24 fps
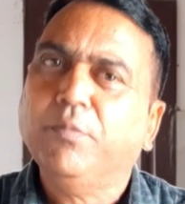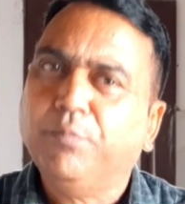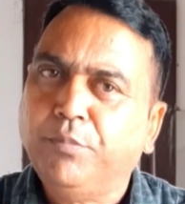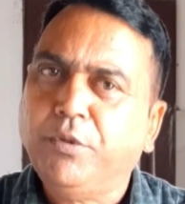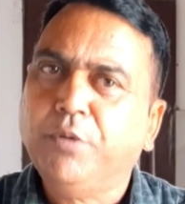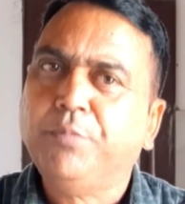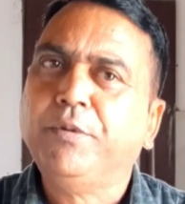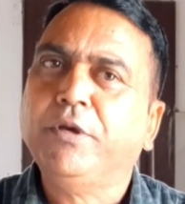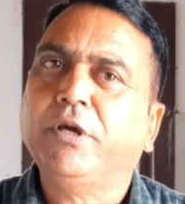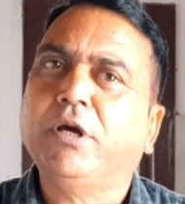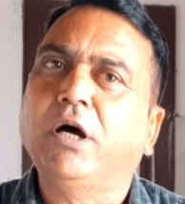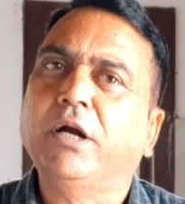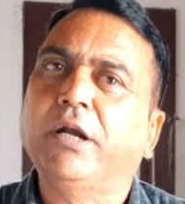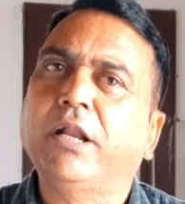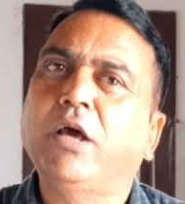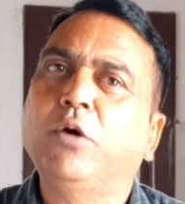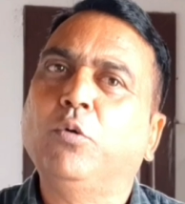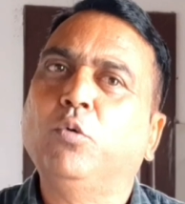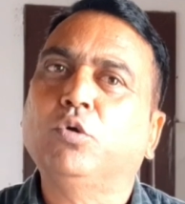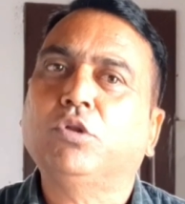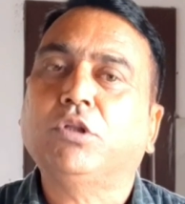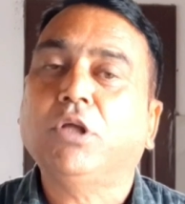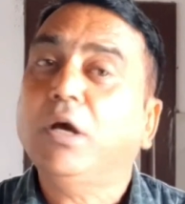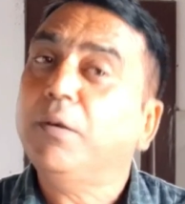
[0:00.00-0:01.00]
बीपी का
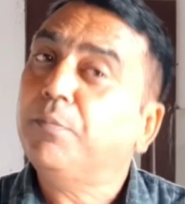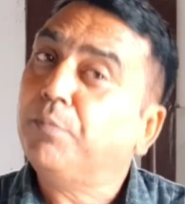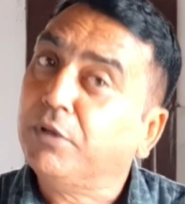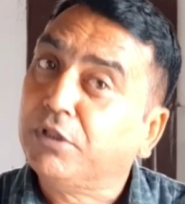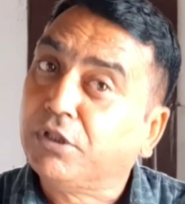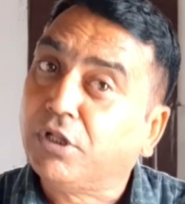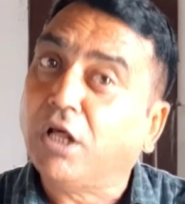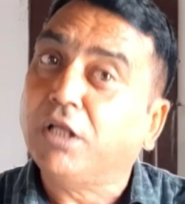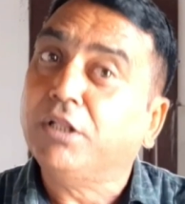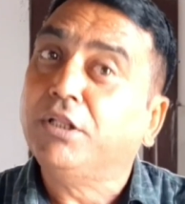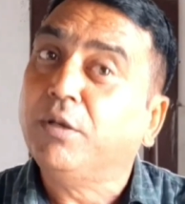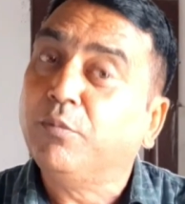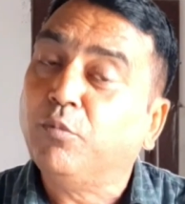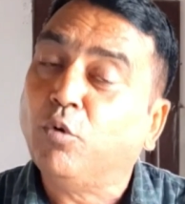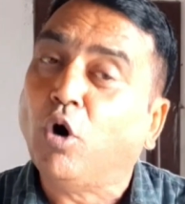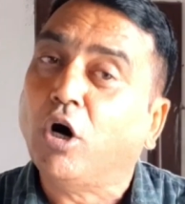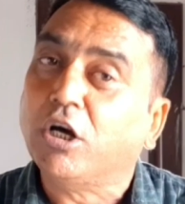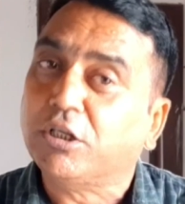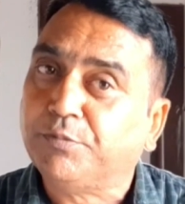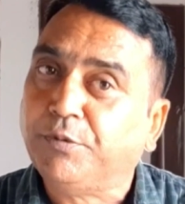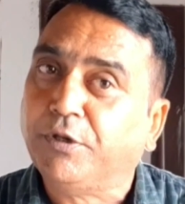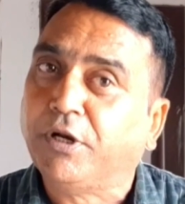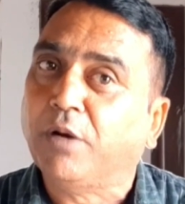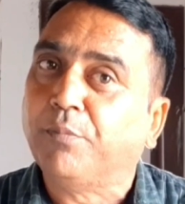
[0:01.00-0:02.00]
अटैक होता है पंद्रह दिन वो
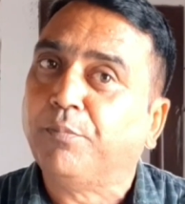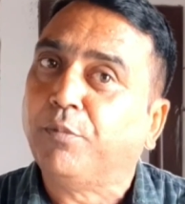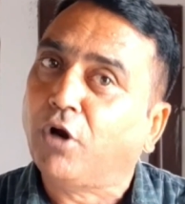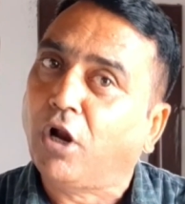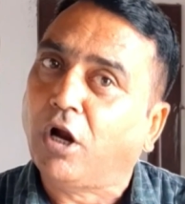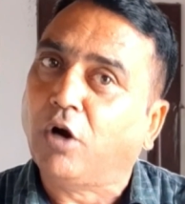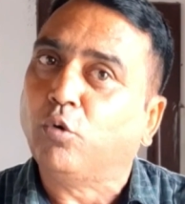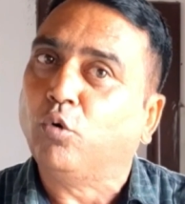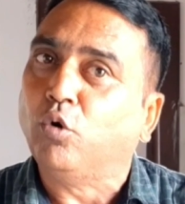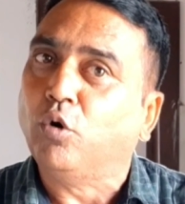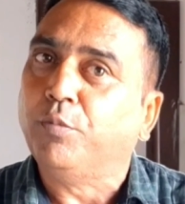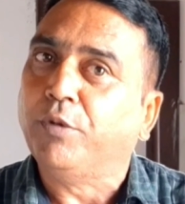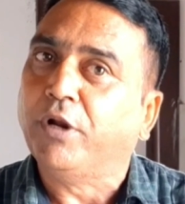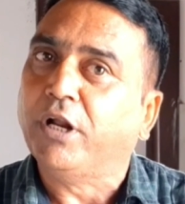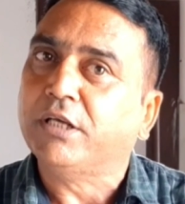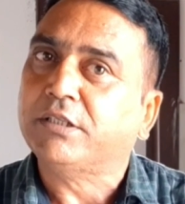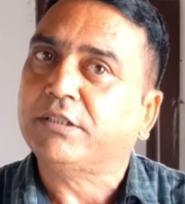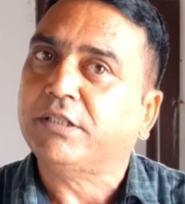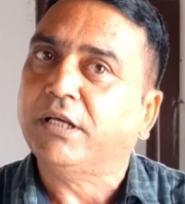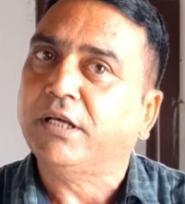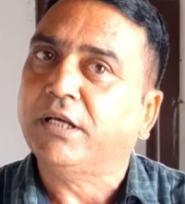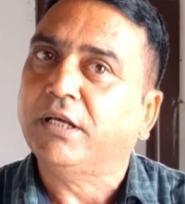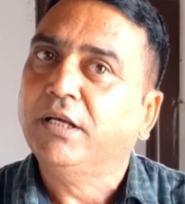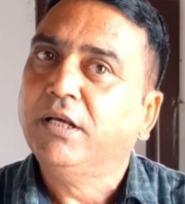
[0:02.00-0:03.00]
हॉस्पिटल पठानकोट में
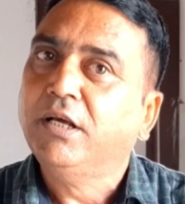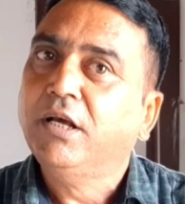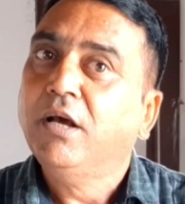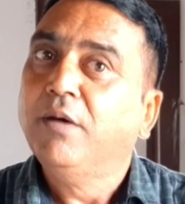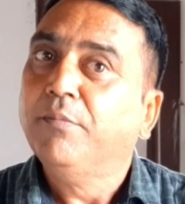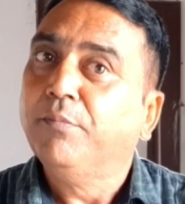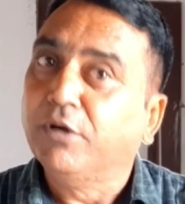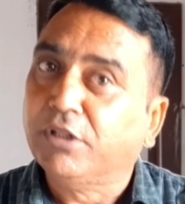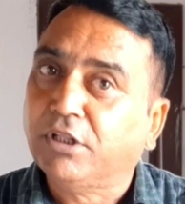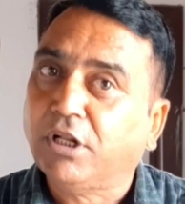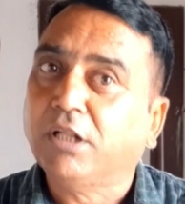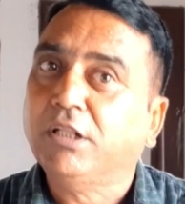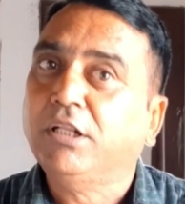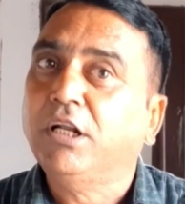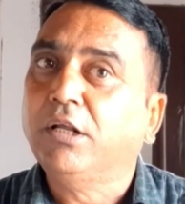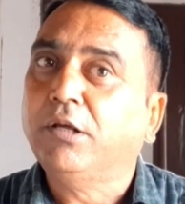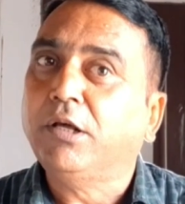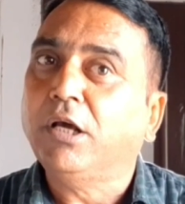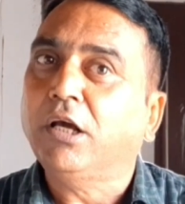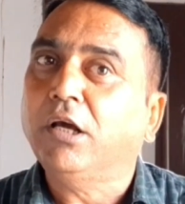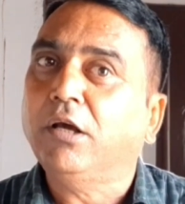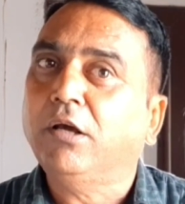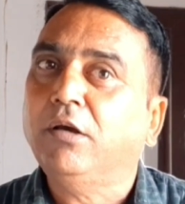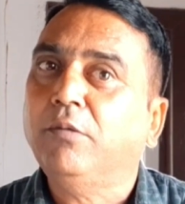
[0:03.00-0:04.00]
रहता है पंद्रह दिन
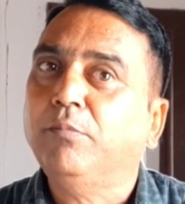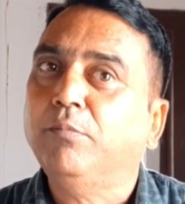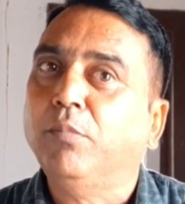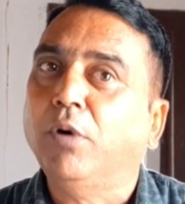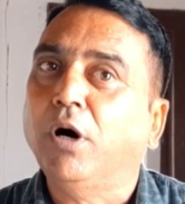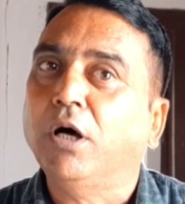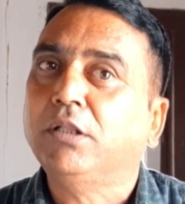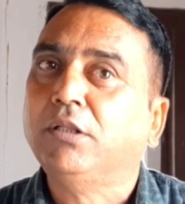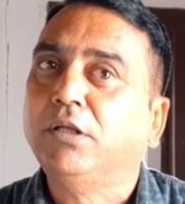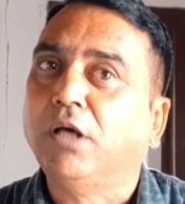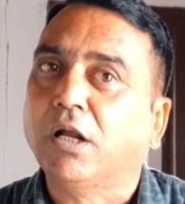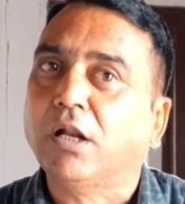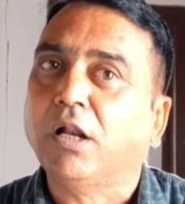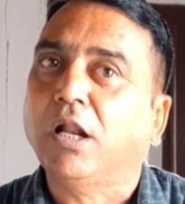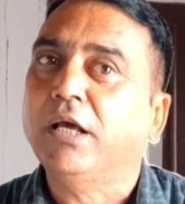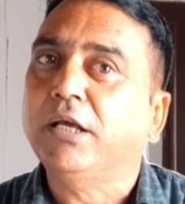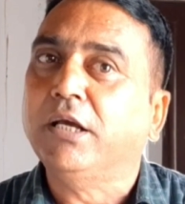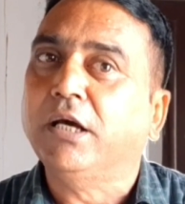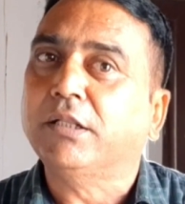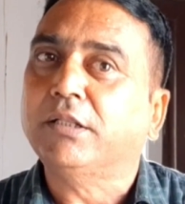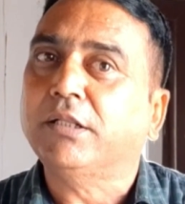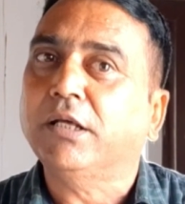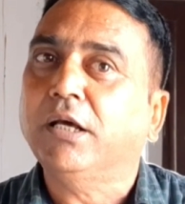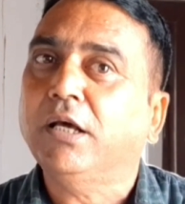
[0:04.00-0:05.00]
के बाद घर लाया
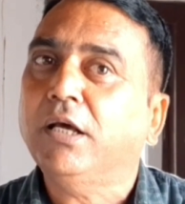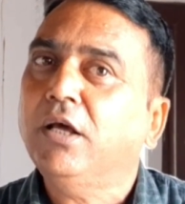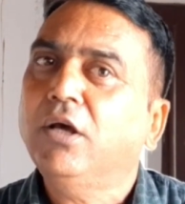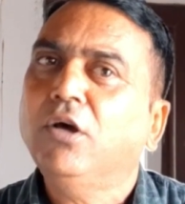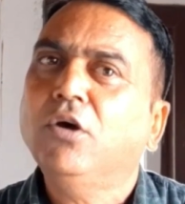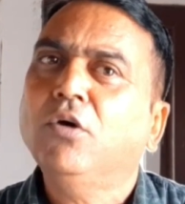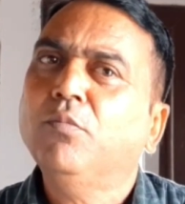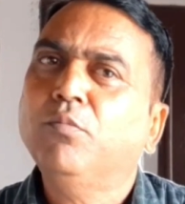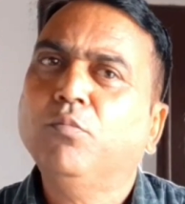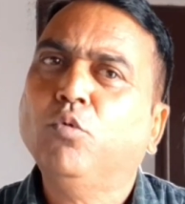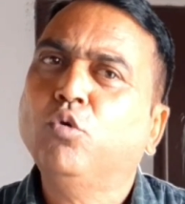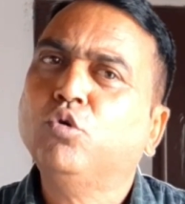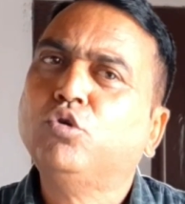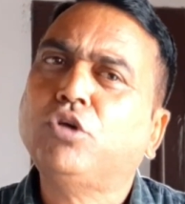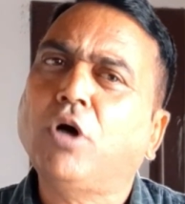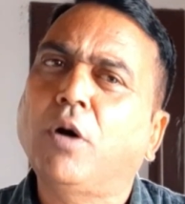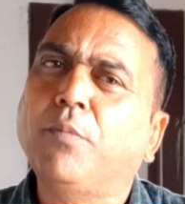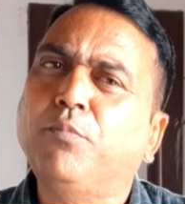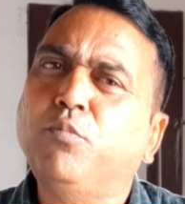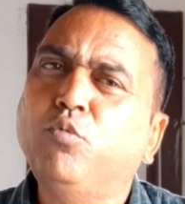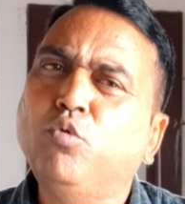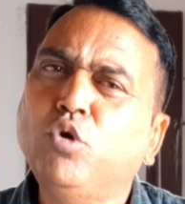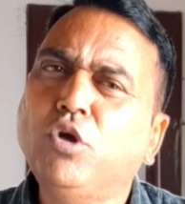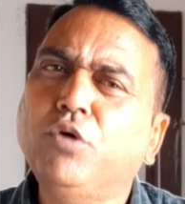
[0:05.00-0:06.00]
जाता है वो उसका
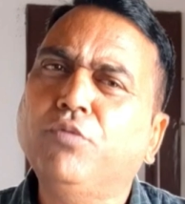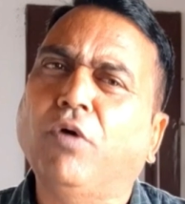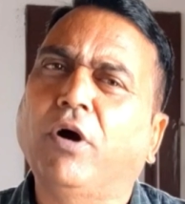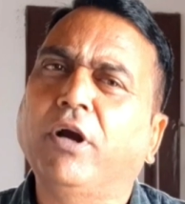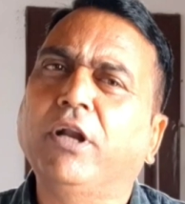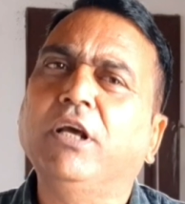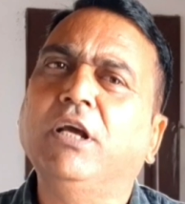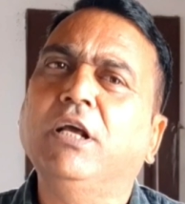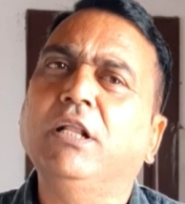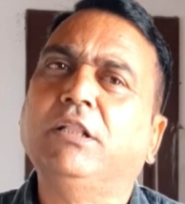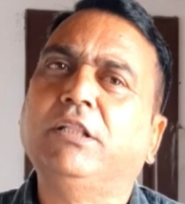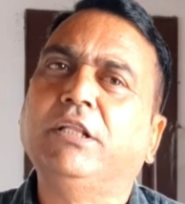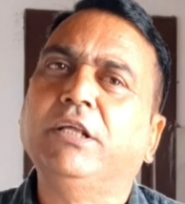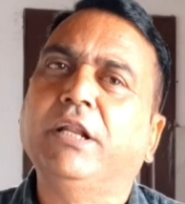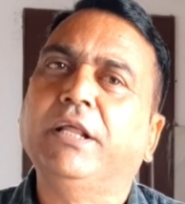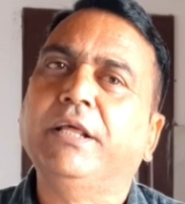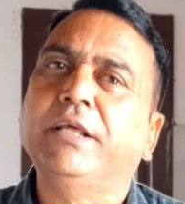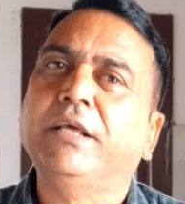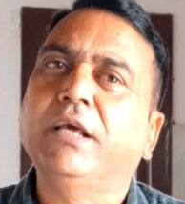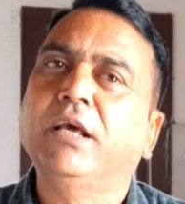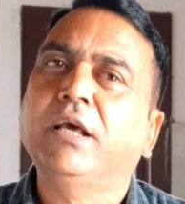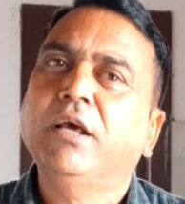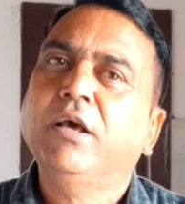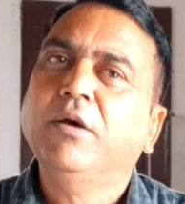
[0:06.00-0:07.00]
पूरी बॉडी हिलती
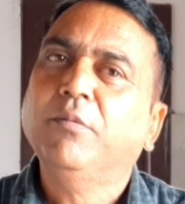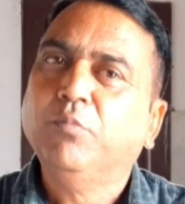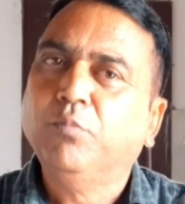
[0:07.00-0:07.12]
नहीं है